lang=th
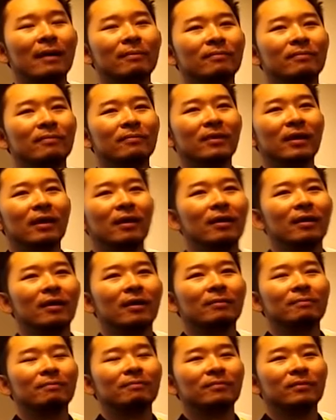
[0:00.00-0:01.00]
ครับ เอ่
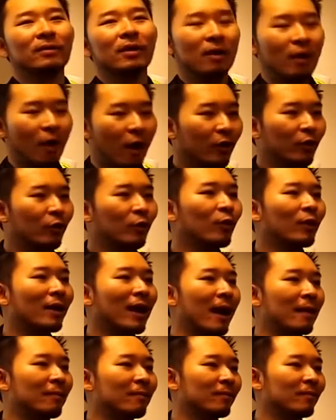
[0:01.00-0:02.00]
อ ก็ลองดู
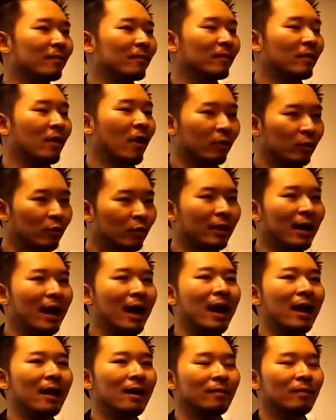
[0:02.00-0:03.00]
ครับ ลองดู
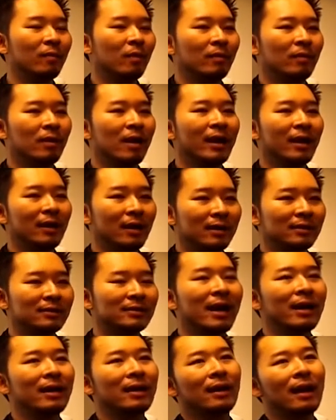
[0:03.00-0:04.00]
นะฮะ ผมก็ให้กำลัง
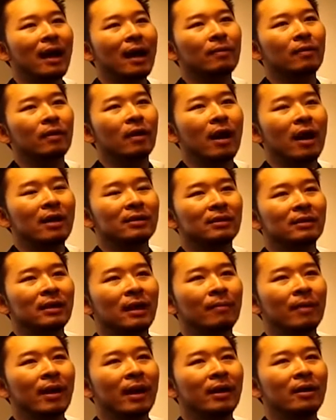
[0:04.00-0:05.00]
ใจนะครับ ก็อาจจะ
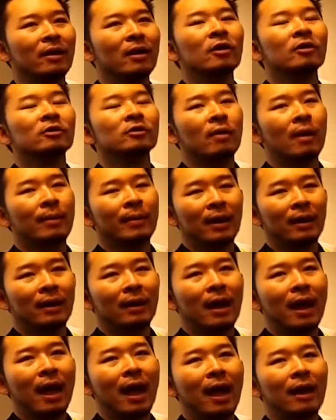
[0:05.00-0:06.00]
ทำให้สุขภาพแข็
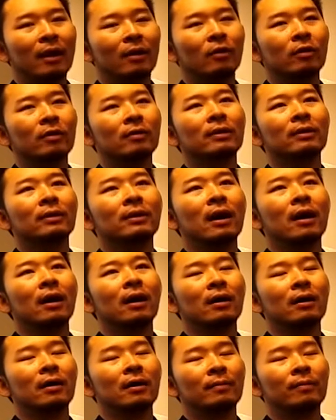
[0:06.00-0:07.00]
งแรง ลด
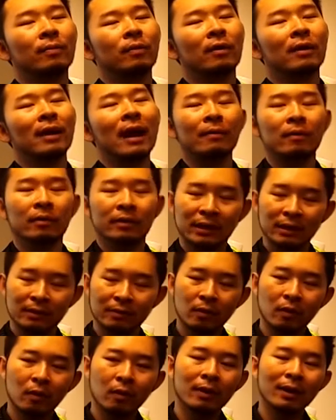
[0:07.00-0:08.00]
ผลลัพธ์ของ
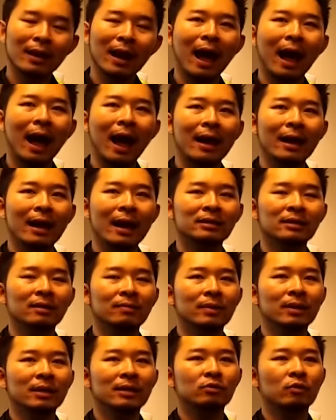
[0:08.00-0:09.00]
คีโมได้ อาจ
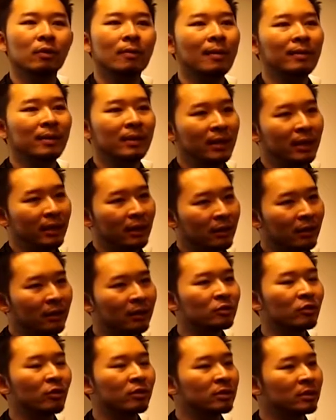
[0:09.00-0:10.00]
จะมีสุขภาพที่ดี
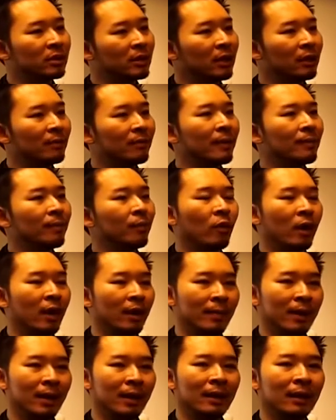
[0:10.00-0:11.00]
ขึ้น สดชื่น ไม่ป่ว
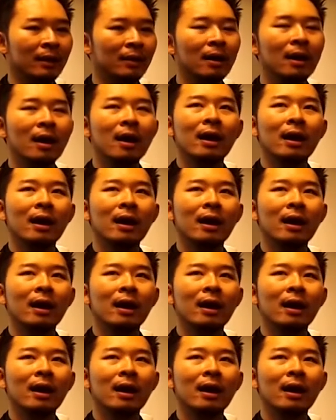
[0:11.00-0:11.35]
ย ไม่